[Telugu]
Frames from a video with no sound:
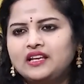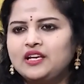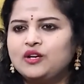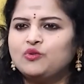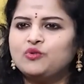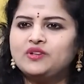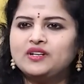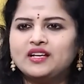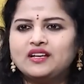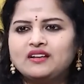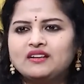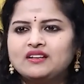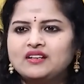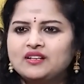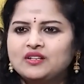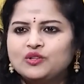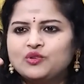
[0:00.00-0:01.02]
తెలియకుండా
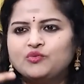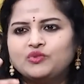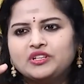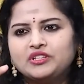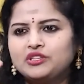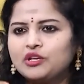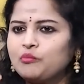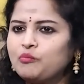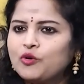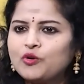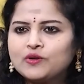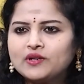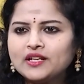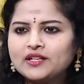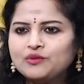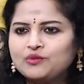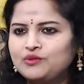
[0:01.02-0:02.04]
నువ్వు
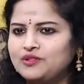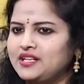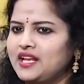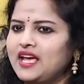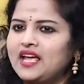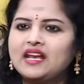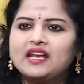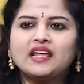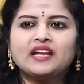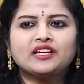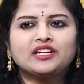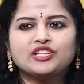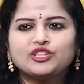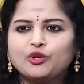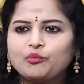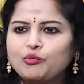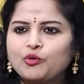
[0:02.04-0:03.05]
నిద్రపోవట్లేదు డే అండ్
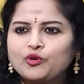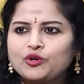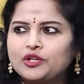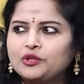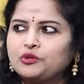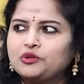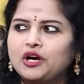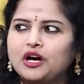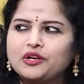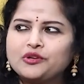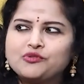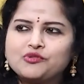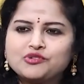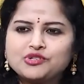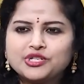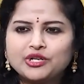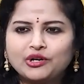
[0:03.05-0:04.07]
నైట్ నిద్రపోవట్లేదు దాని
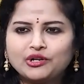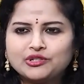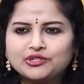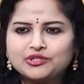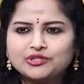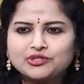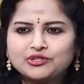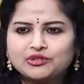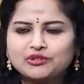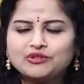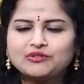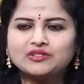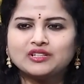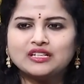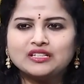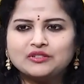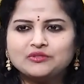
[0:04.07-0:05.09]
గురించే
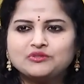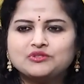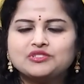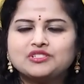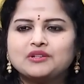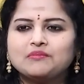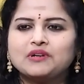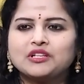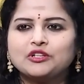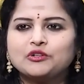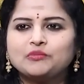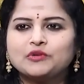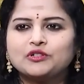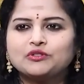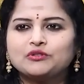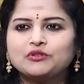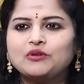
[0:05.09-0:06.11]
ఆలోచిస్తున్నావు దాని గురించే మదన
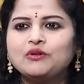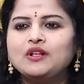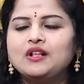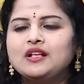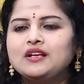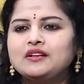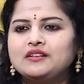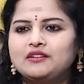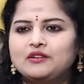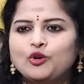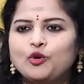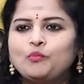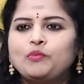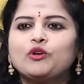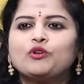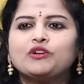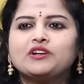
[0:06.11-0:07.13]
పడుతున్నావు
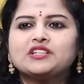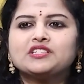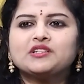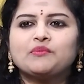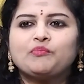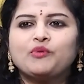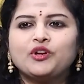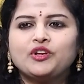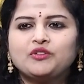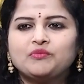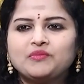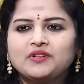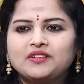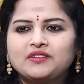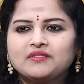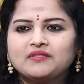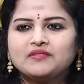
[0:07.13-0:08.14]
లోపల ఒక
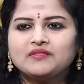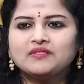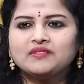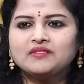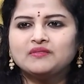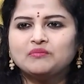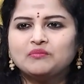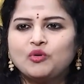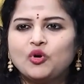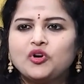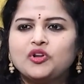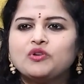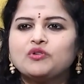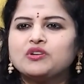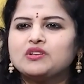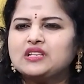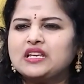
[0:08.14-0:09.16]
డిసప్పాయింట్మెంట్
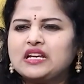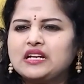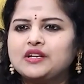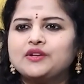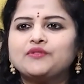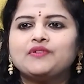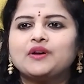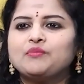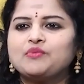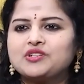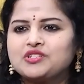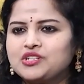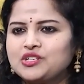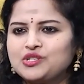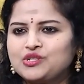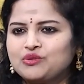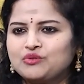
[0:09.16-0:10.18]
బాడీ ఒక నెగిటివ్
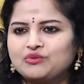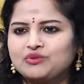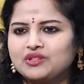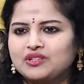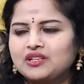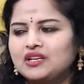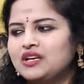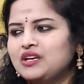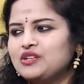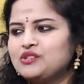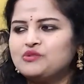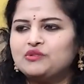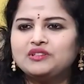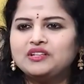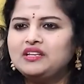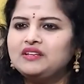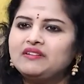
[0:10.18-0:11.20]
వైబ్రేషన్ ఇస్తుంది
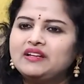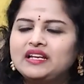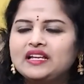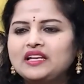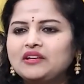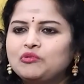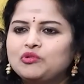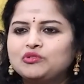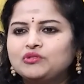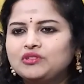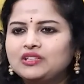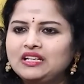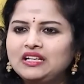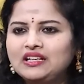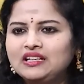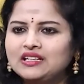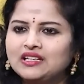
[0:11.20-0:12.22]
సో దీనివల్ల
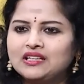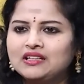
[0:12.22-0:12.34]
ఏమవుతుంది